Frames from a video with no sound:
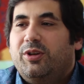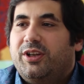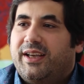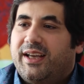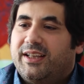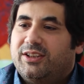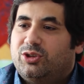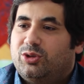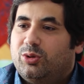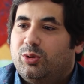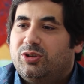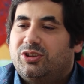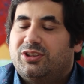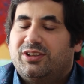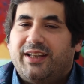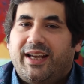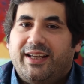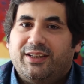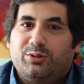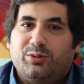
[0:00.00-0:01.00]

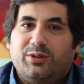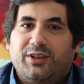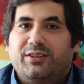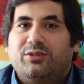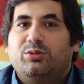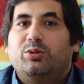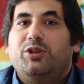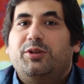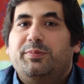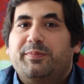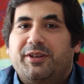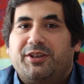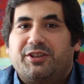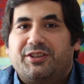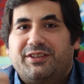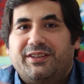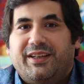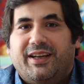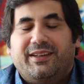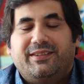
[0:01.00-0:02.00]
Kommunikationsleitungen
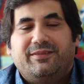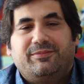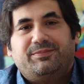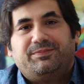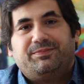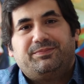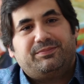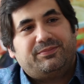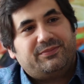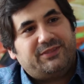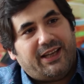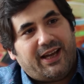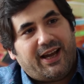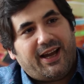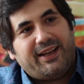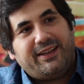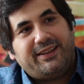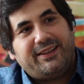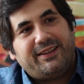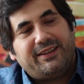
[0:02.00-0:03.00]
durchmischt. Ja? Der
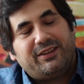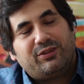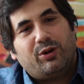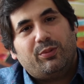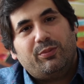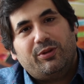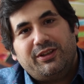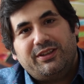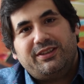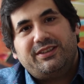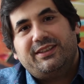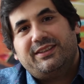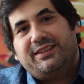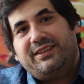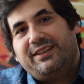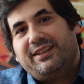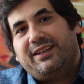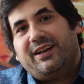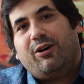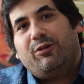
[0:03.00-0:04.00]
eine
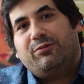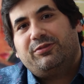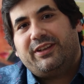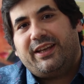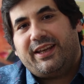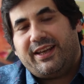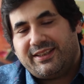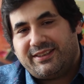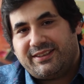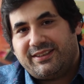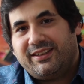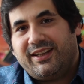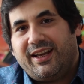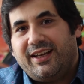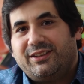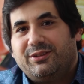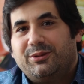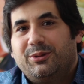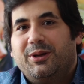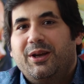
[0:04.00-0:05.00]
kommuniziert hier auf der ersten
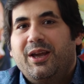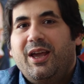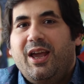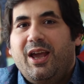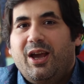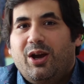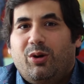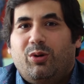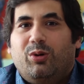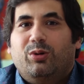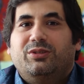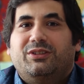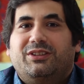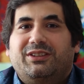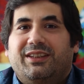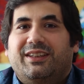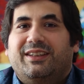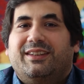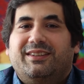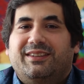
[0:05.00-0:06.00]
Leitung
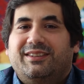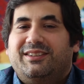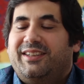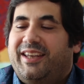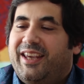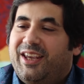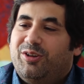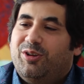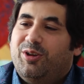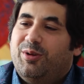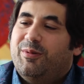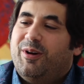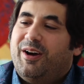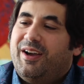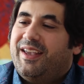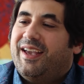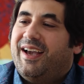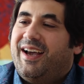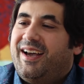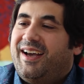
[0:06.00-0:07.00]
und äh, das
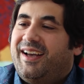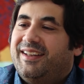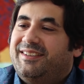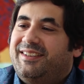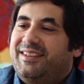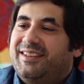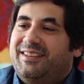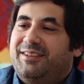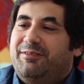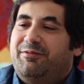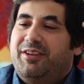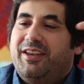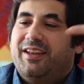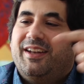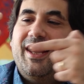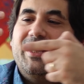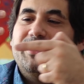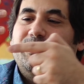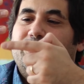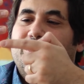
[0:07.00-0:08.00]
Gegenüber ja, hat hier die
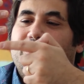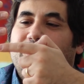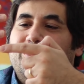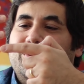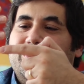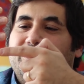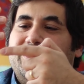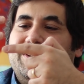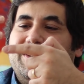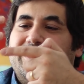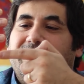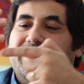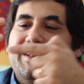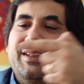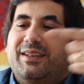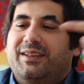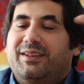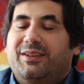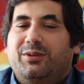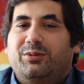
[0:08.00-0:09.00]
vier Leitungen und,
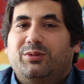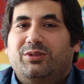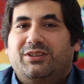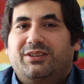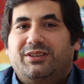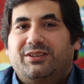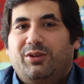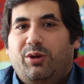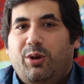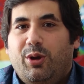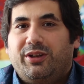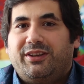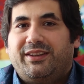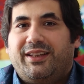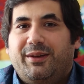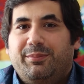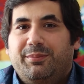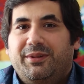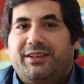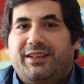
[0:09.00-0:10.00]
äh, und
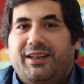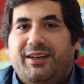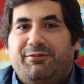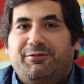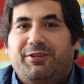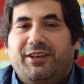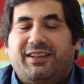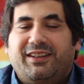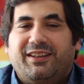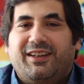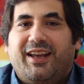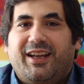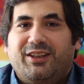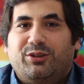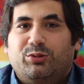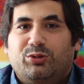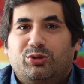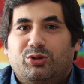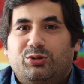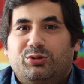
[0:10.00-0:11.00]
hört dann mit der vierten
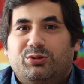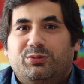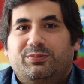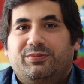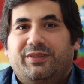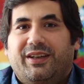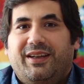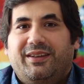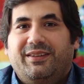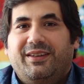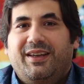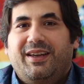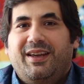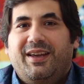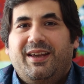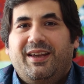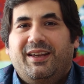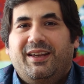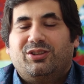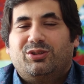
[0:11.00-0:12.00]
Leitung zu. Ja?
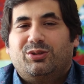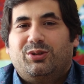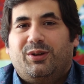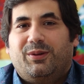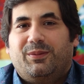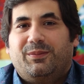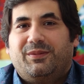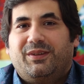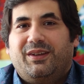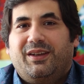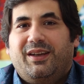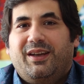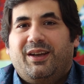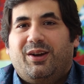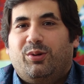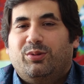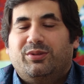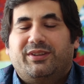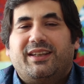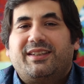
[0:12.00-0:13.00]
So.
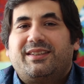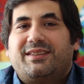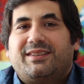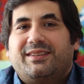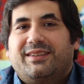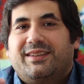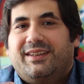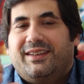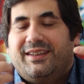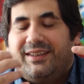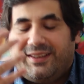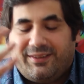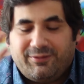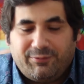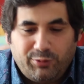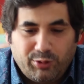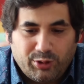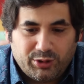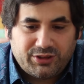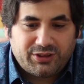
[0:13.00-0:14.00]
Und das äh,
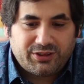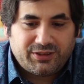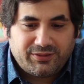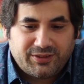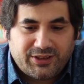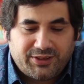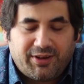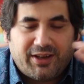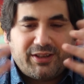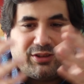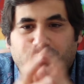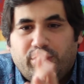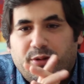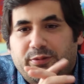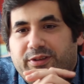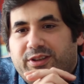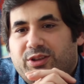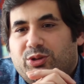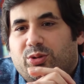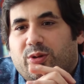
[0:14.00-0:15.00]
führt
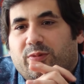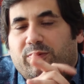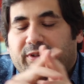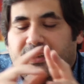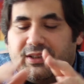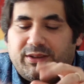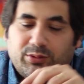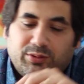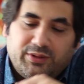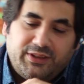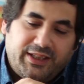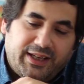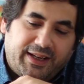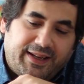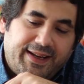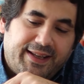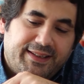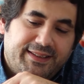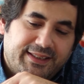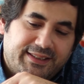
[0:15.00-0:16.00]
zwangsläufig zu Konflikten. Und ich
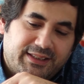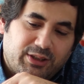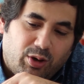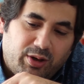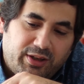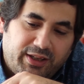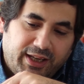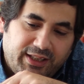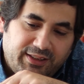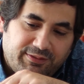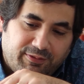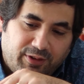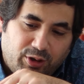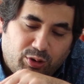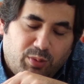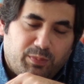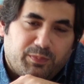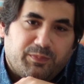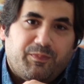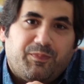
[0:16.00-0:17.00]
erkläre dir jetzt auch gleich,
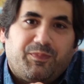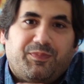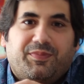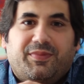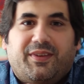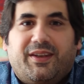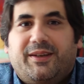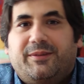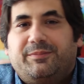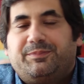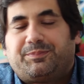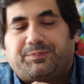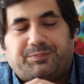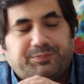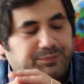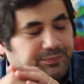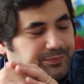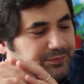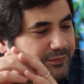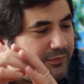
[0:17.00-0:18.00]
warum. Ja?
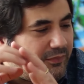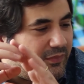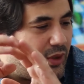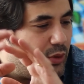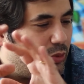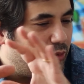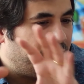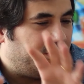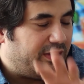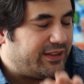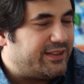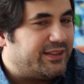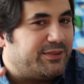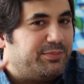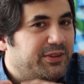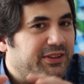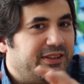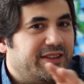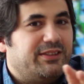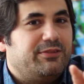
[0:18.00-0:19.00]
und was
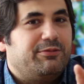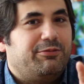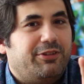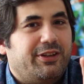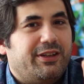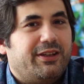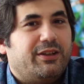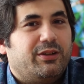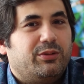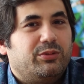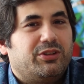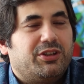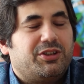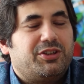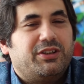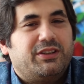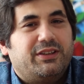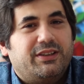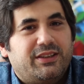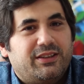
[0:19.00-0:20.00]
es mit diesen vier
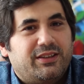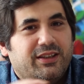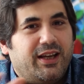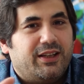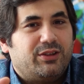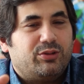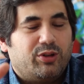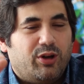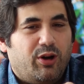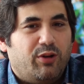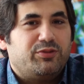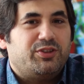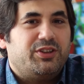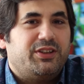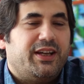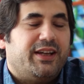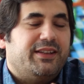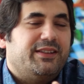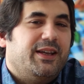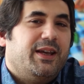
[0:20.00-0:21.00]
unterschiedlichen Leitungen auf
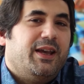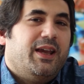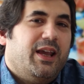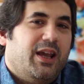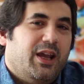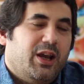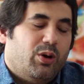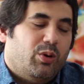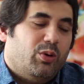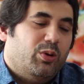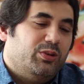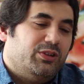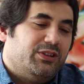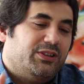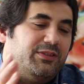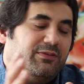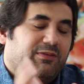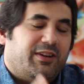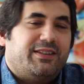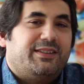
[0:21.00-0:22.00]
sich hat
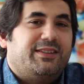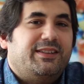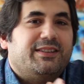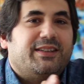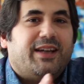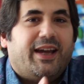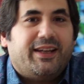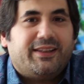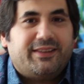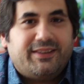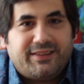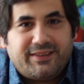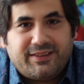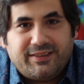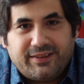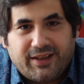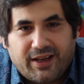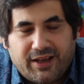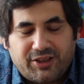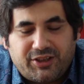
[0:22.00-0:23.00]
und was diese eigentlich
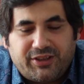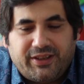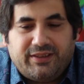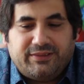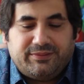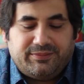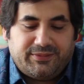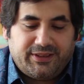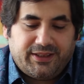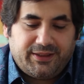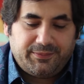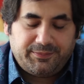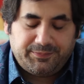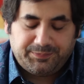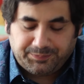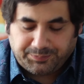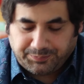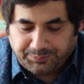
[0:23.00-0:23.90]
darstellen. Ja.